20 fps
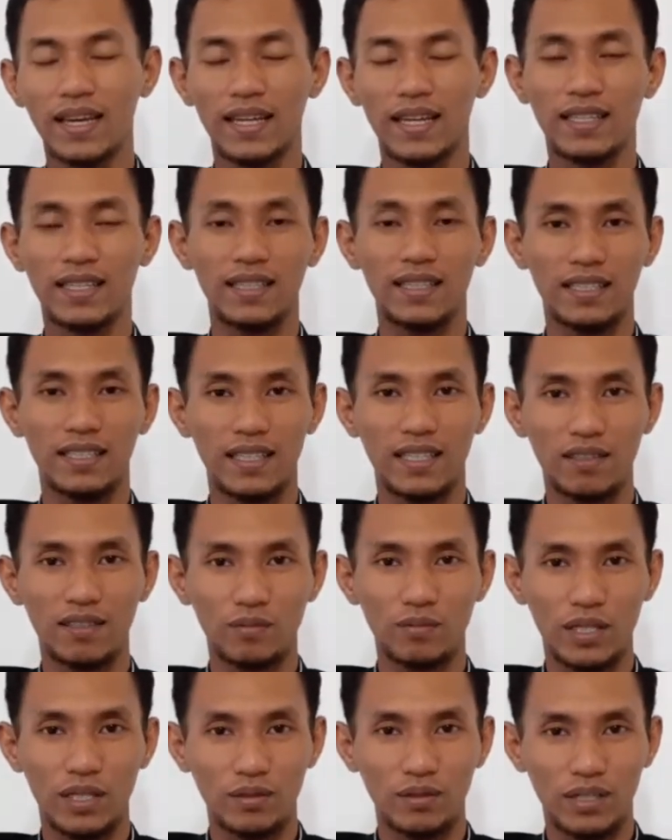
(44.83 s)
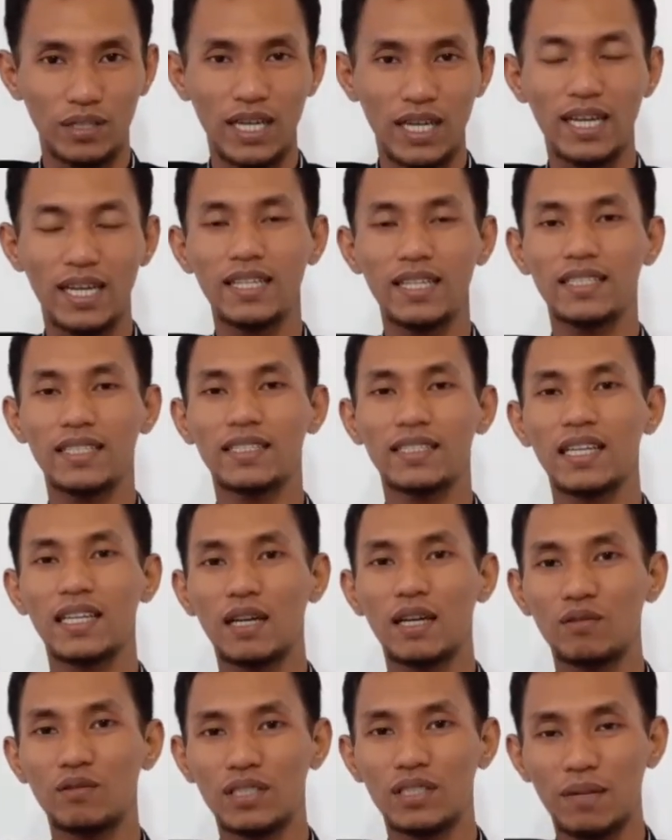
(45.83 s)
Dan tidak lupa juga
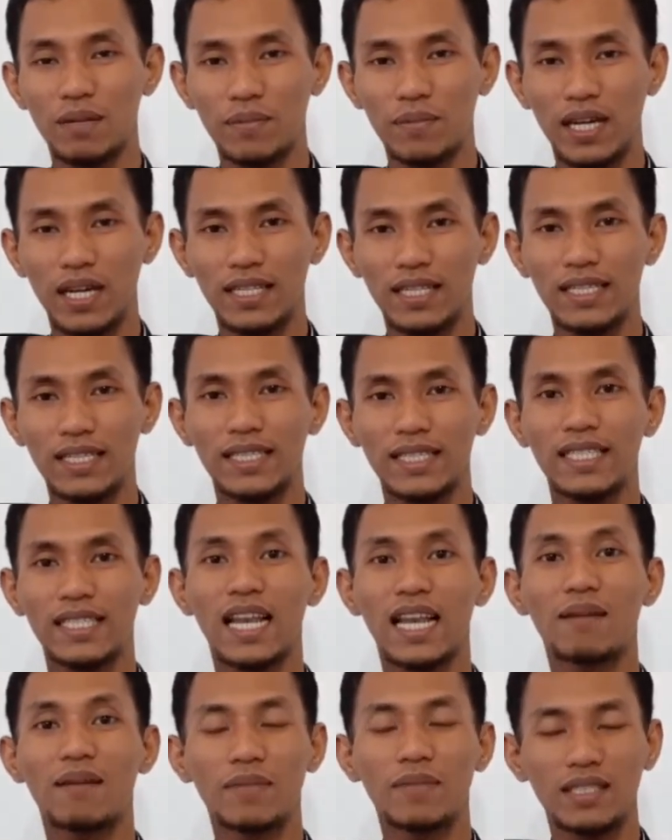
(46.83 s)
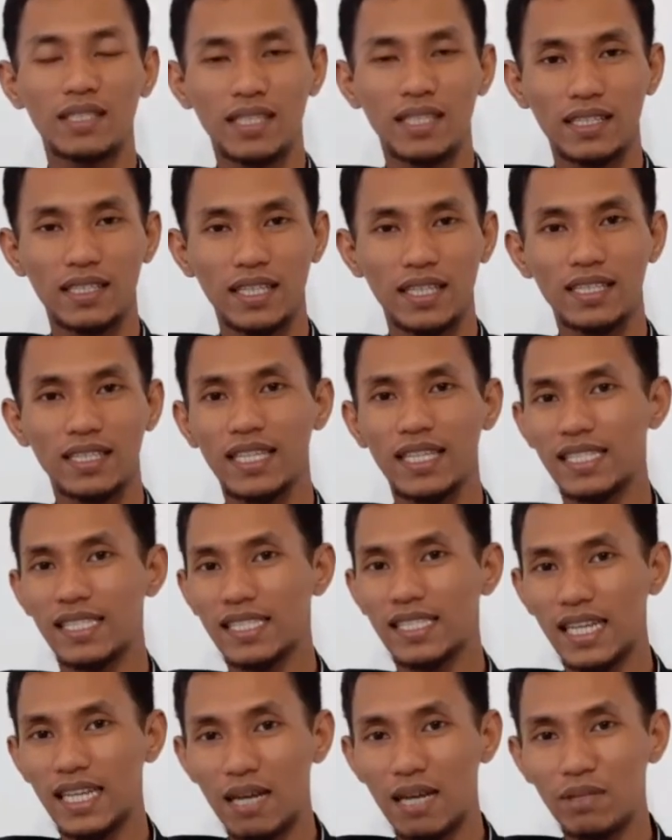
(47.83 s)
saya ucapkan selamat datang dan
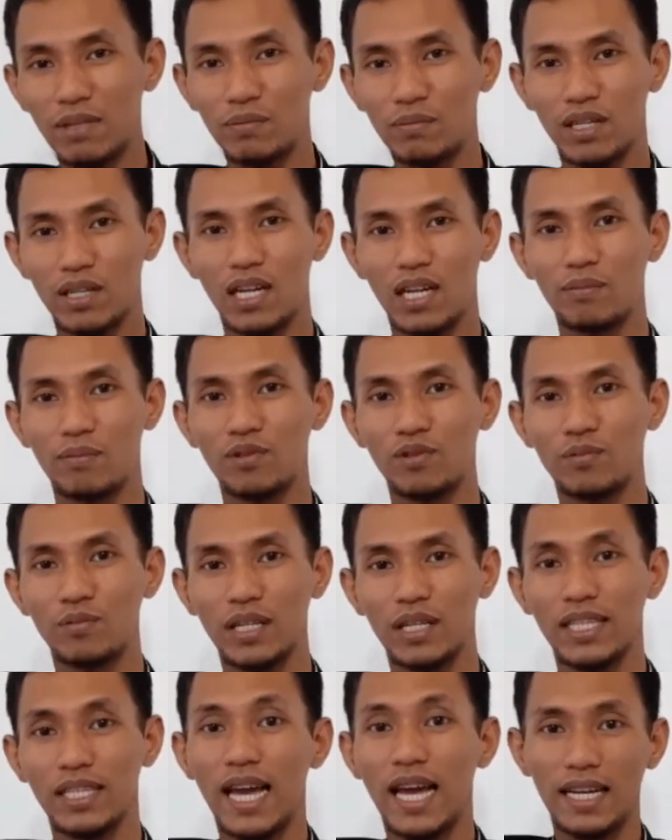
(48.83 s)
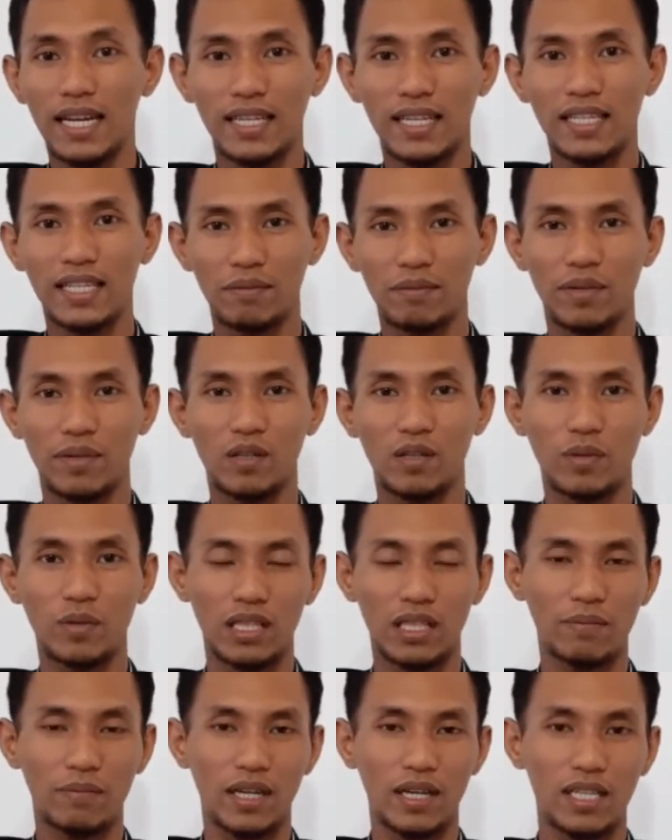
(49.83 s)
selamat bergabung bagi Anda yang baru
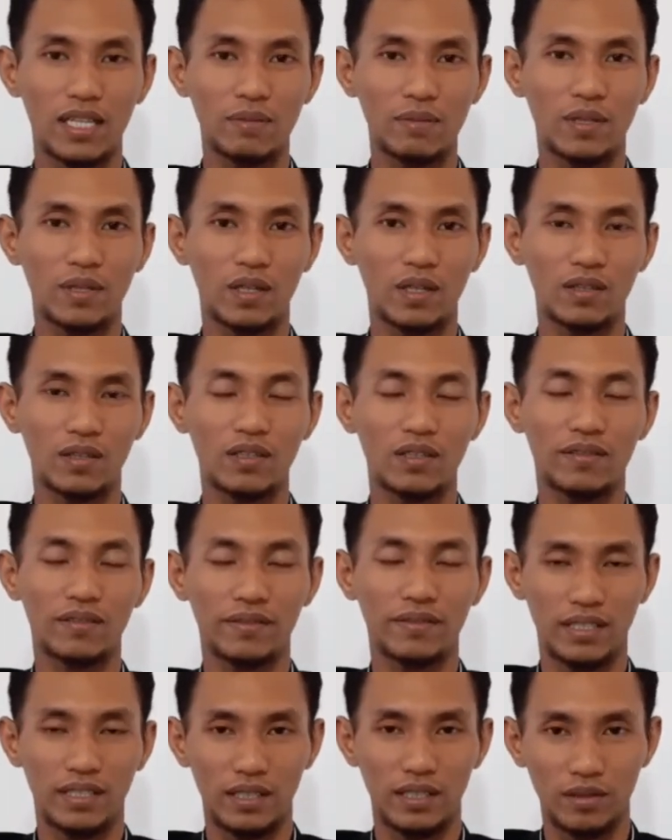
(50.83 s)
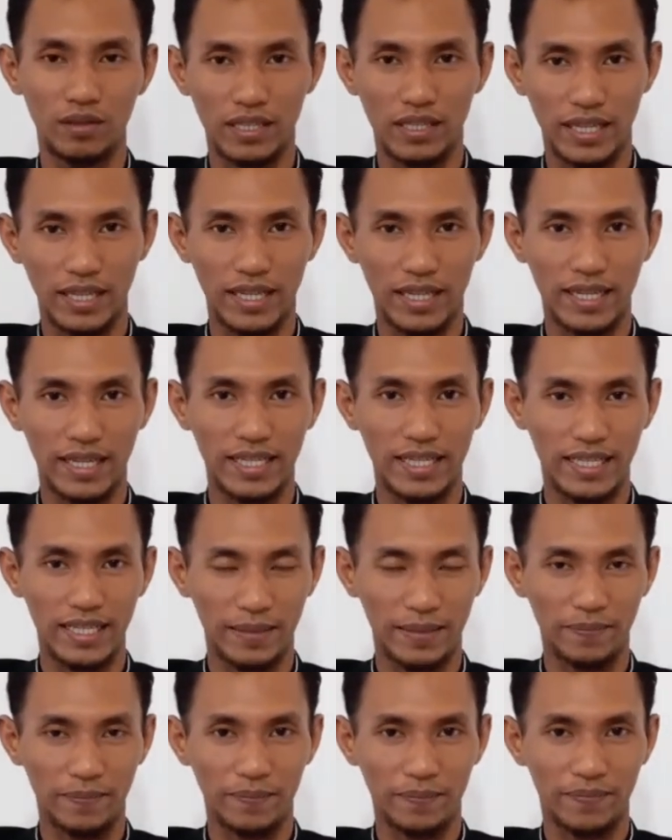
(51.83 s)
pertama kali menonton video saya kali
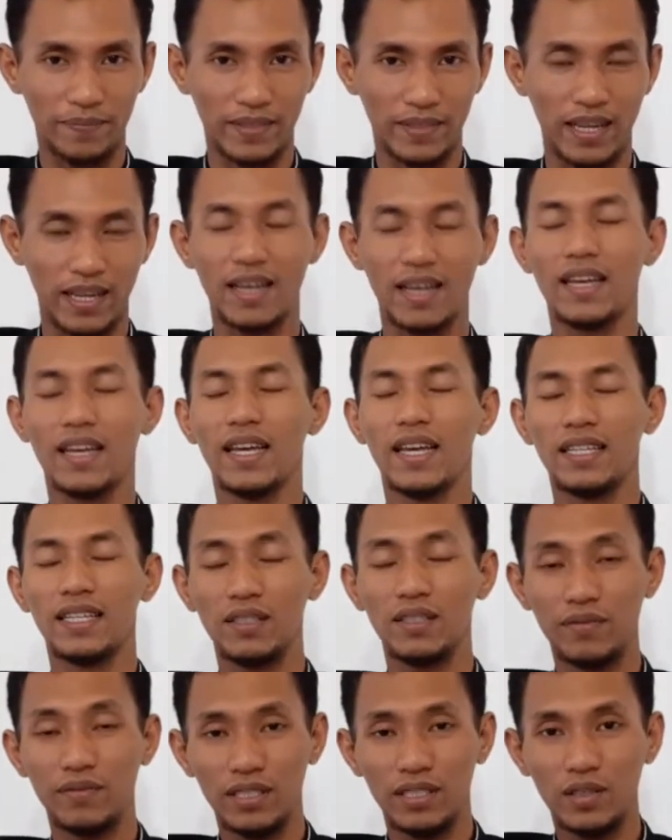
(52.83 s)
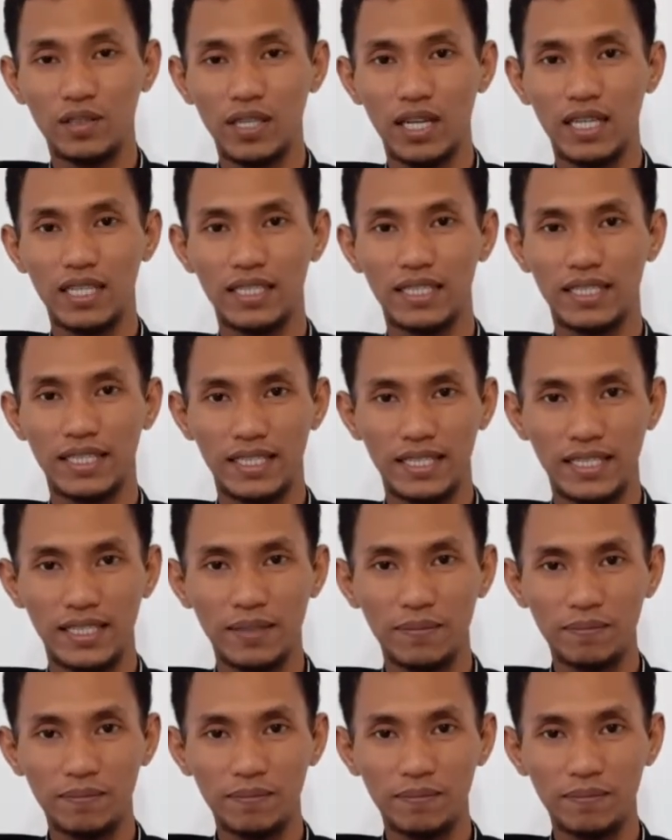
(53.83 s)
ini. Nah, di video kali ini